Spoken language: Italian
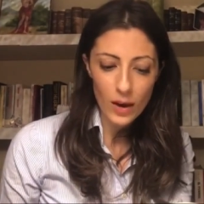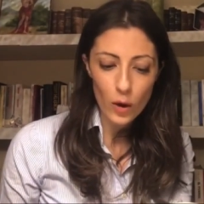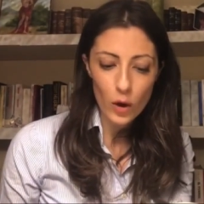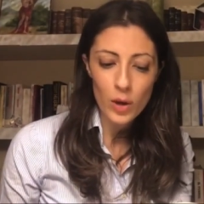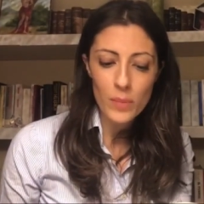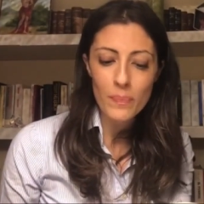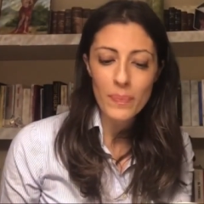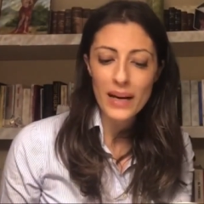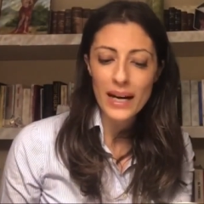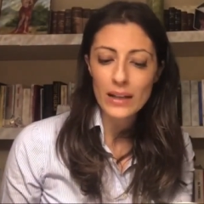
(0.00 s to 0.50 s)

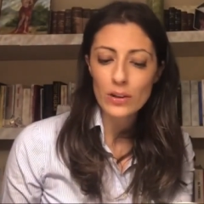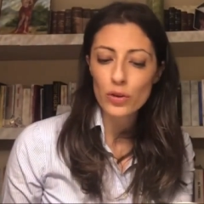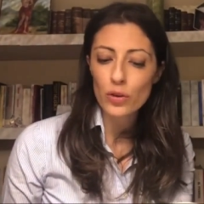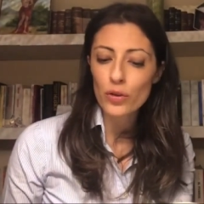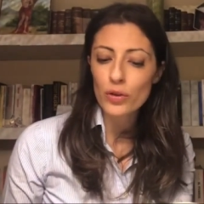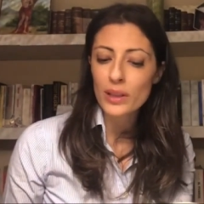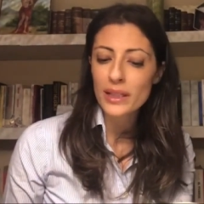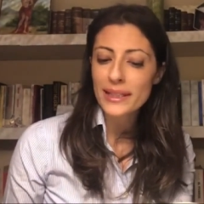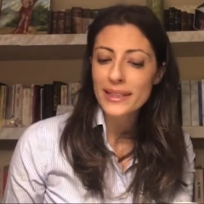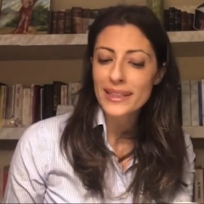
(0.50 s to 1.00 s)
Ho
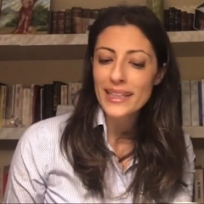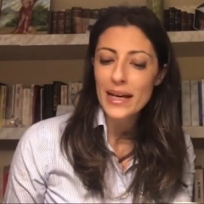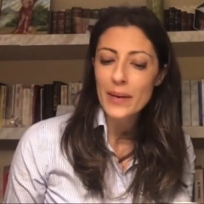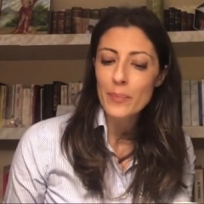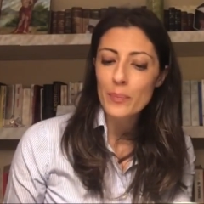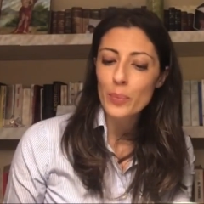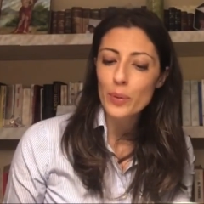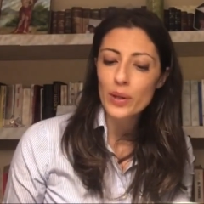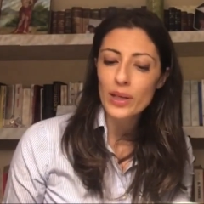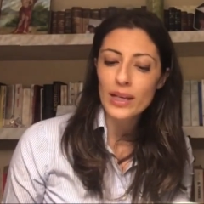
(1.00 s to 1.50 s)
imparato con il
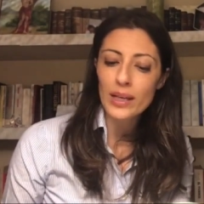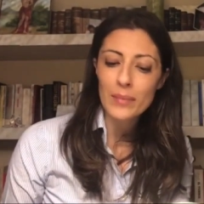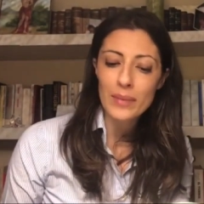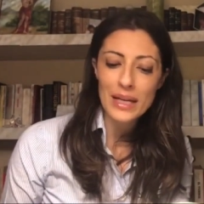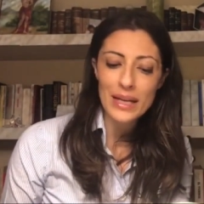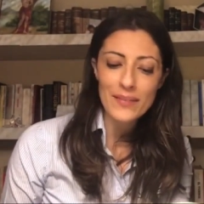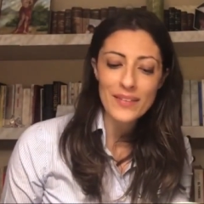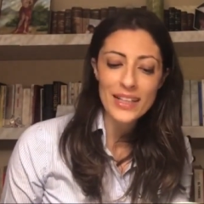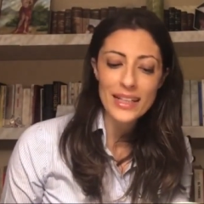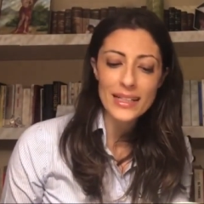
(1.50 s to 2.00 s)
tempo che la
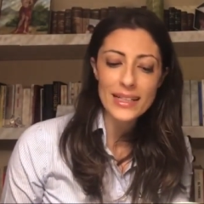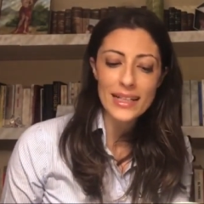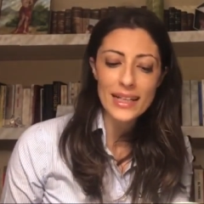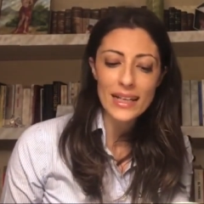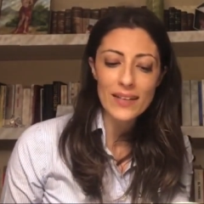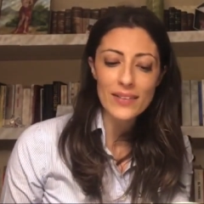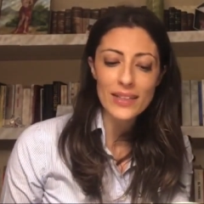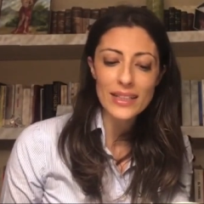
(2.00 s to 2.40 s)
meraviglia della